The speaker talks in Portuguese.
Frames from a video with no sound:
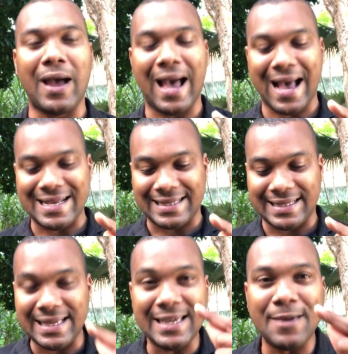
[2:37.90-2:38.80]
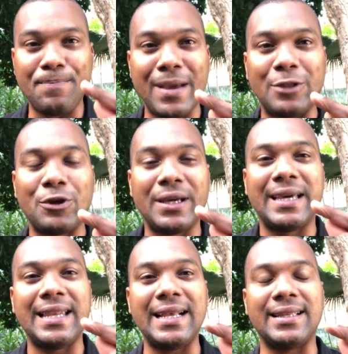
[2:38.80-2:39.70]
Assim que Pedro
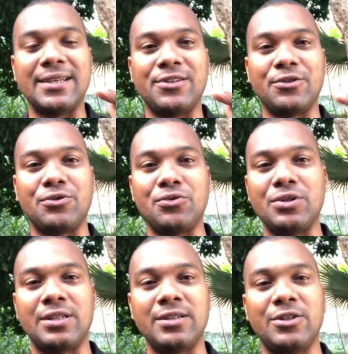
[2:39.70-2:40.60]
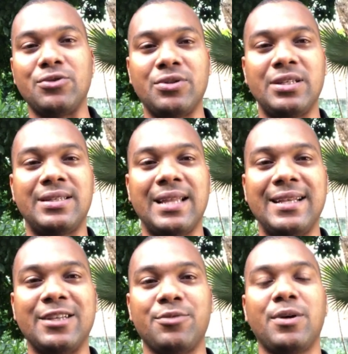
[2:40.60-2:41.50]
grita Jesus, Jesus estende
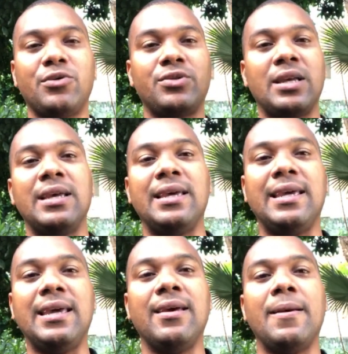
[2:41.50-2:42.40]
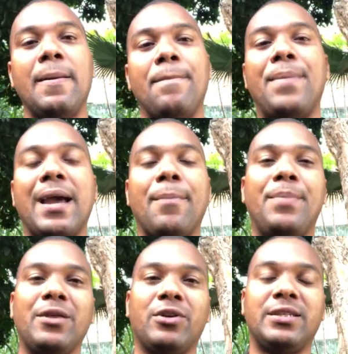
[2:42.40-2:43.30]
as mãos e pega
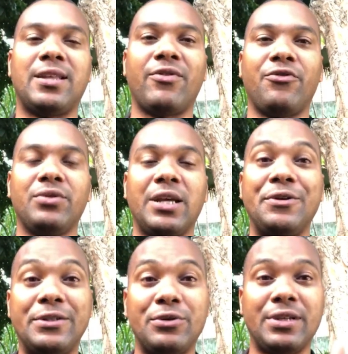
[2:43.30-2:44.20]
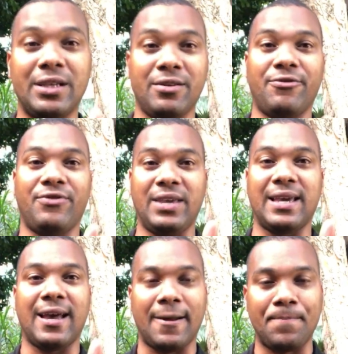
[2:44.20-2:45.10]
Pedro que estava afundando. Isso
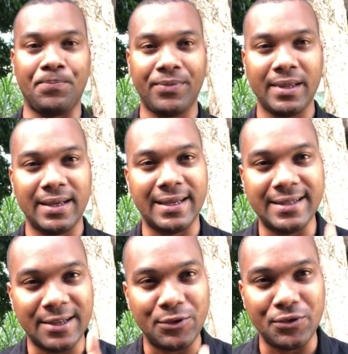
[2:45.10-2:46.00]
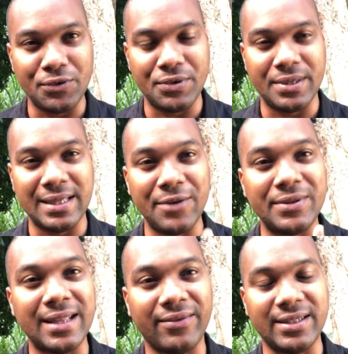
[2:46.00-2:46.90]
significa que Jesus não
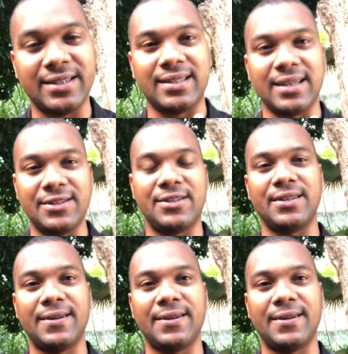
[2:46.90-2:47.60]
estava distante.